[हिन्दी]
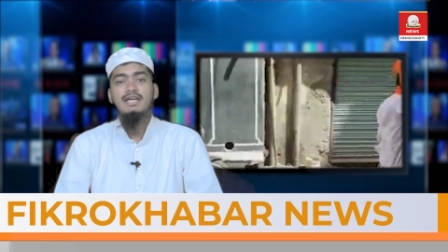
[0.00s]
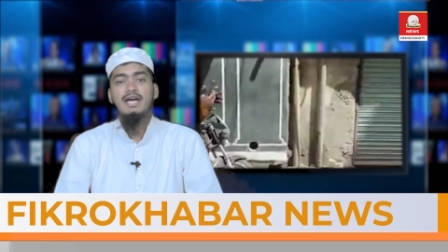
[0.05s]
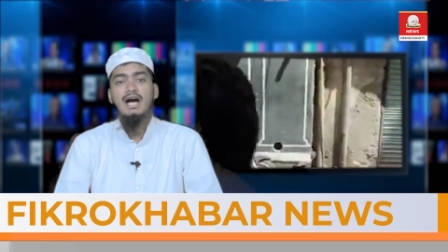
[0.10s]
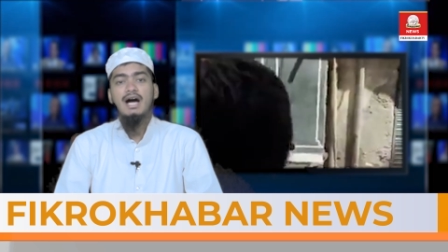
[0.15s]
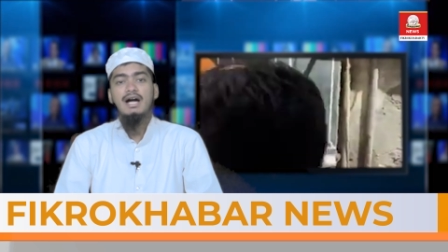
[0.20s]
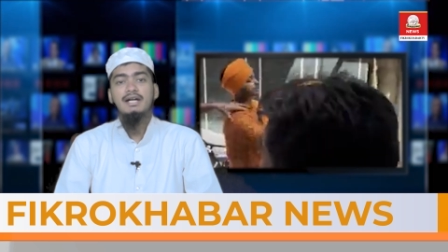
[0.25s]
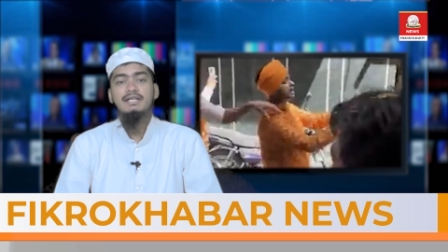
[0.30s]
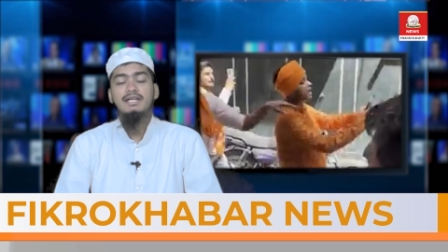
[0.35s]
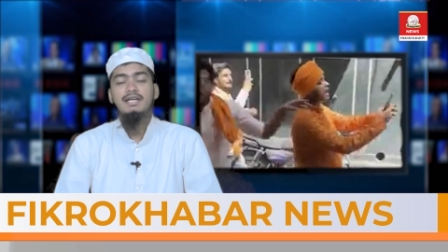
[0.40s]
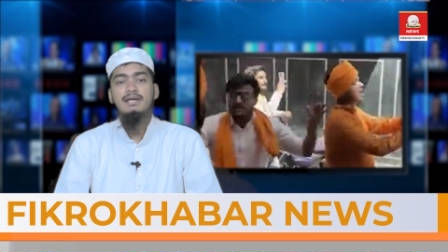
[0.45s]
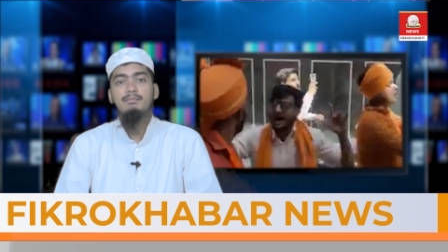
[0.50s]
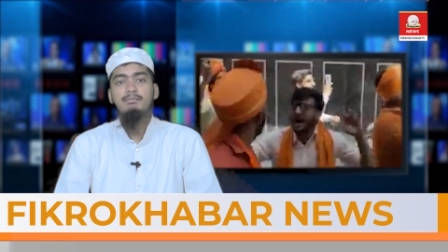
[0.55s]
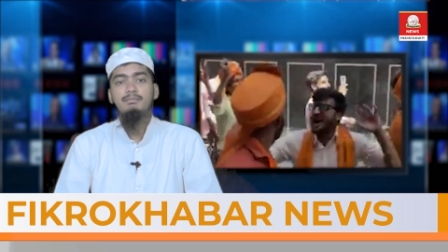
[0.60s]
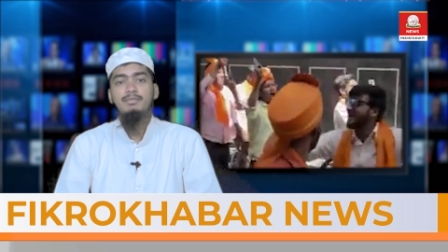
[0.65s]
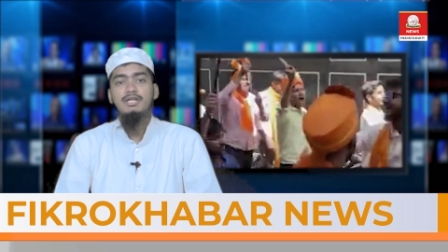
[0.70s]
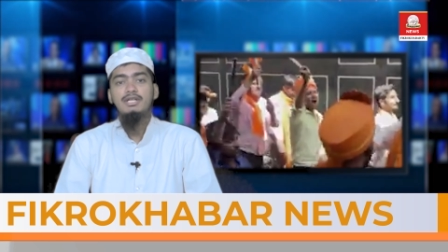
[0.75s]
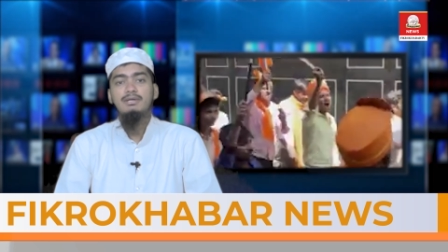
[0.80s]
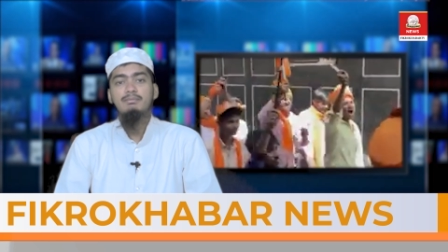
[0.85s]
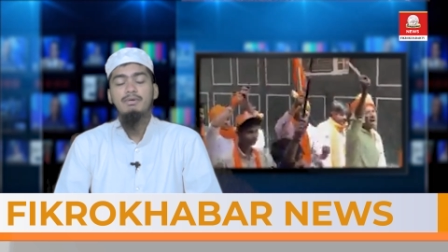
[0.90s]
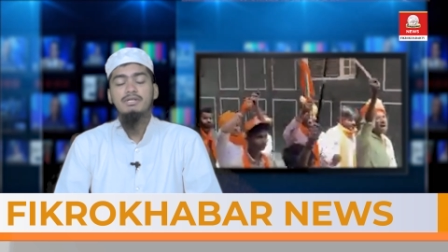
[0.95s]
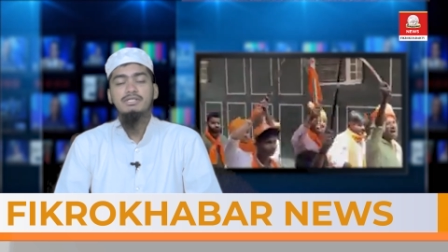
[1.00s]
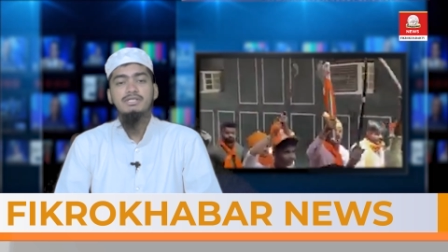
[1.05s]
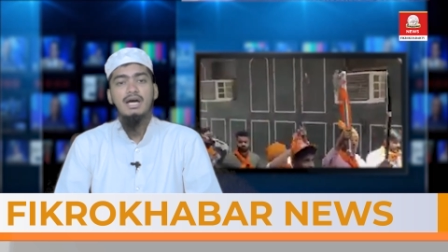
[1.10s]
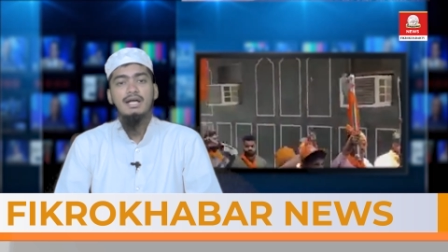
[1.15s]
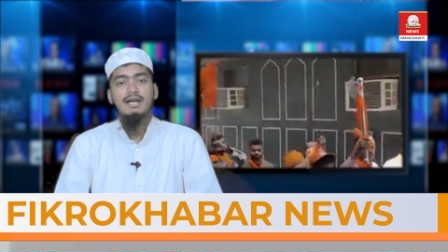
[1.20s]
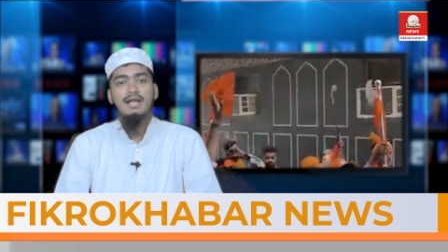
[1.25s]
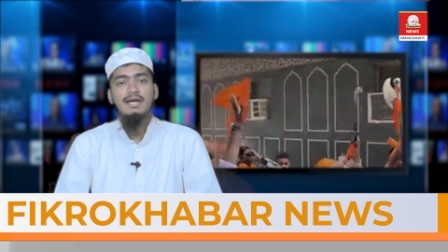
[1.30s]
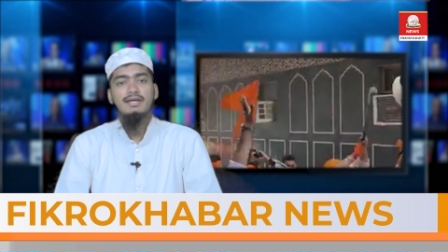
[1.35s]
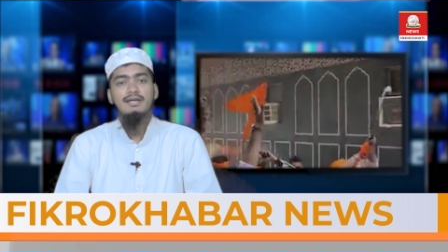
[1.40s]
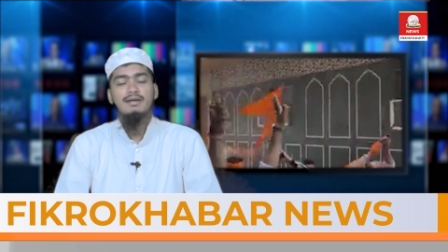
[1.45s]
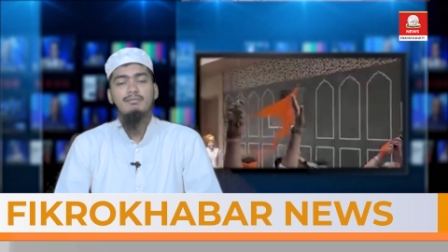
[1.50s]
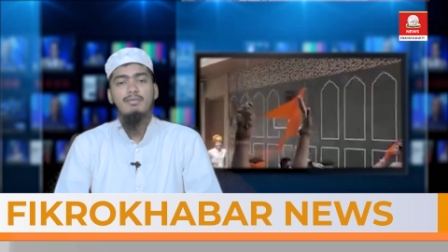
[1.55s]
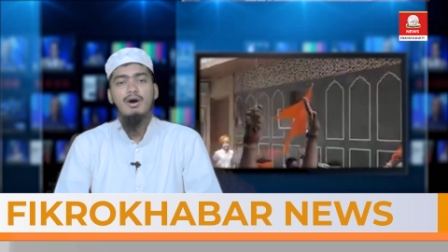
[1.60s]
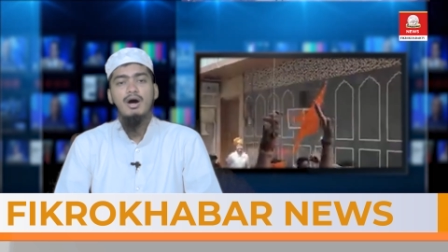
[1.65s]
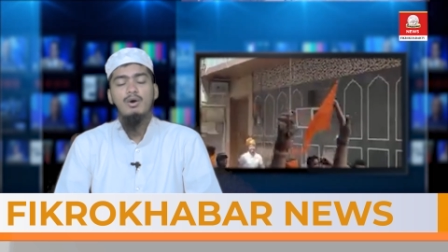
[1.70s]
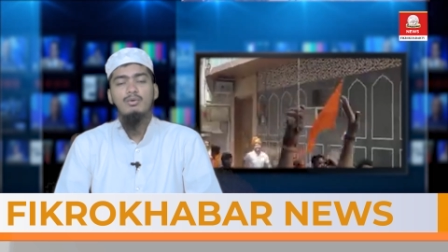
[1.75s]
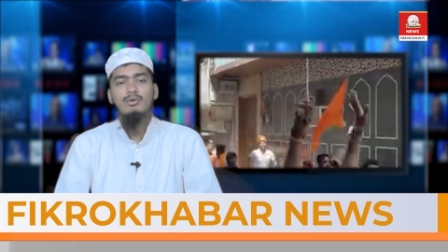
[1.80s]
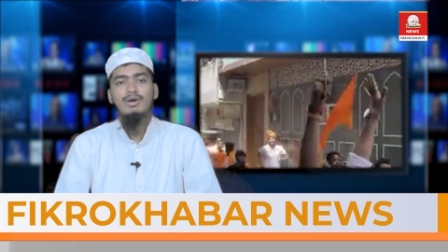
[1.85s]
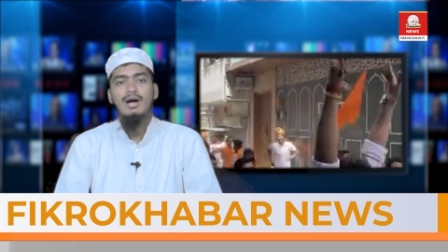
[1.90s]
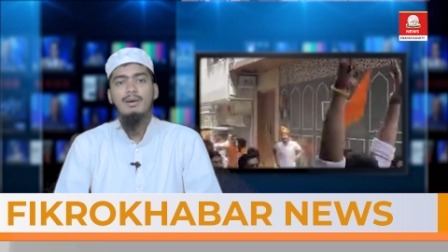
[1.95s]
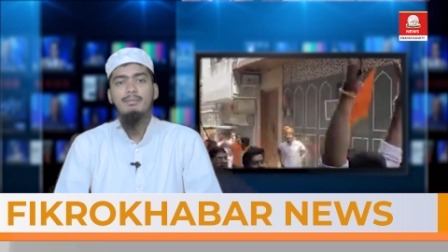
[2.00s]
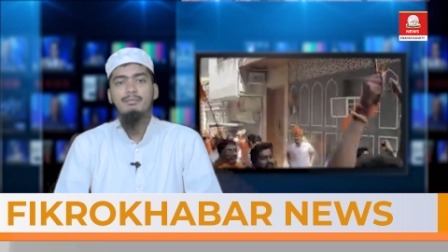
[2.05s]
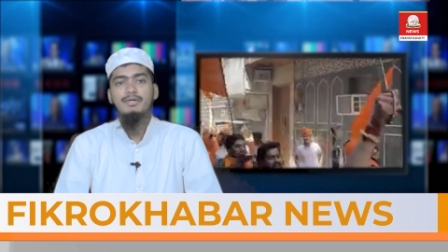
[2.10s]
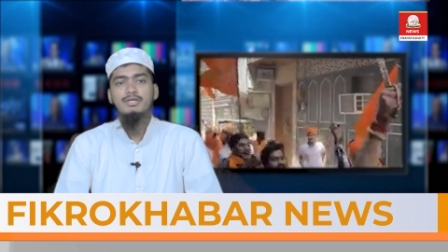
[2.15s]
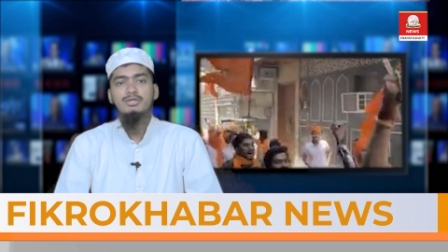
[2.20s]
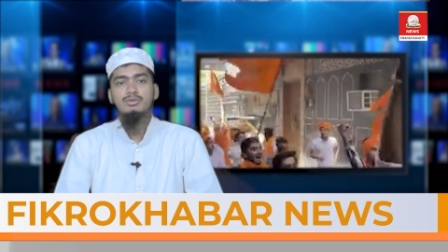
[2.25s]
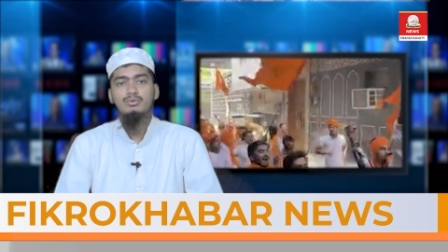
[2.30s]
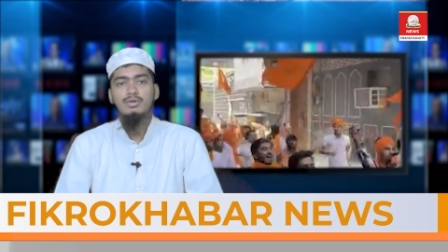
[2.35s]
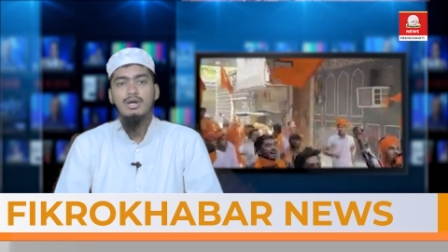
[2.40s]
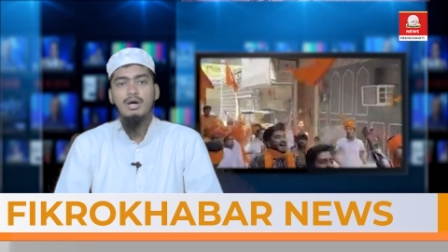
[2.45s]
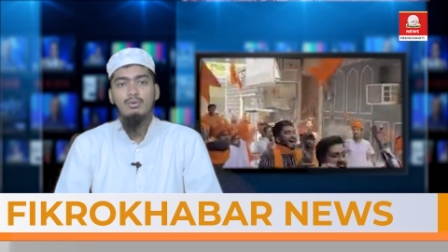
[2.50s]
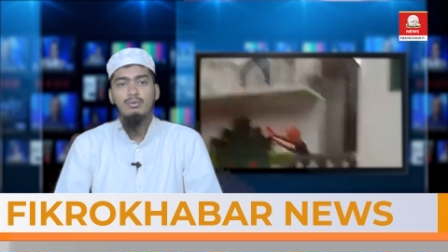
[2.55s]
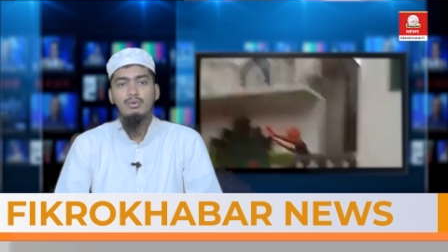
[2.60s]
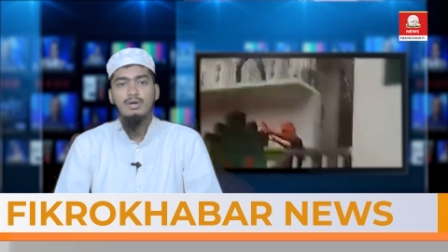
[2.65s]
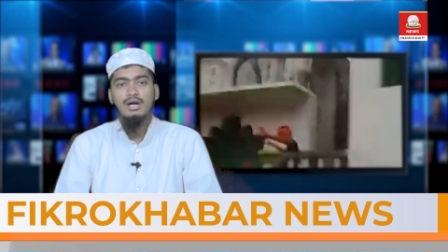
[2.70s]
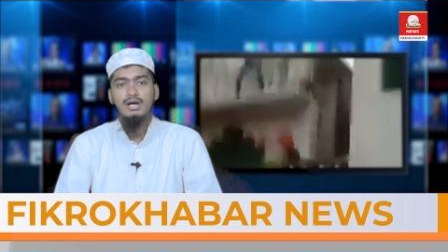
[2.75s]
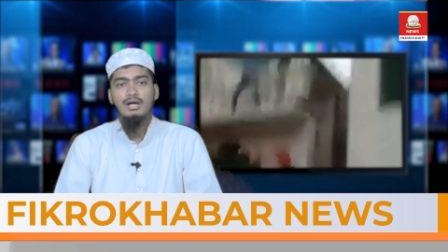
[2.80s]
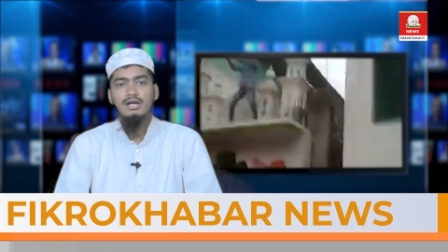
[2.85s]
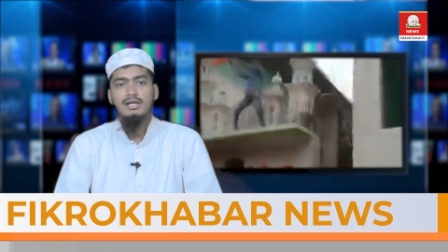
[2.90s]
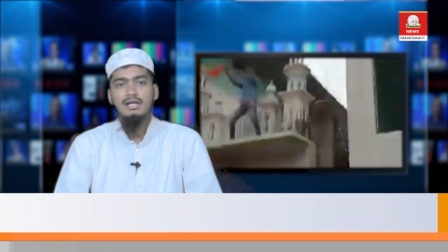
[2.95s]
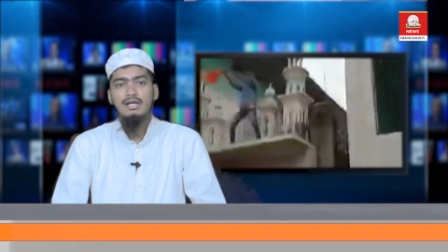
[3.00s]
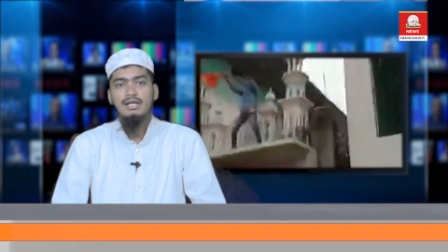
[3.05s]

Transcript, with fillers: के आगे बीन बजाना ये मुहावरा आपने सुना होगा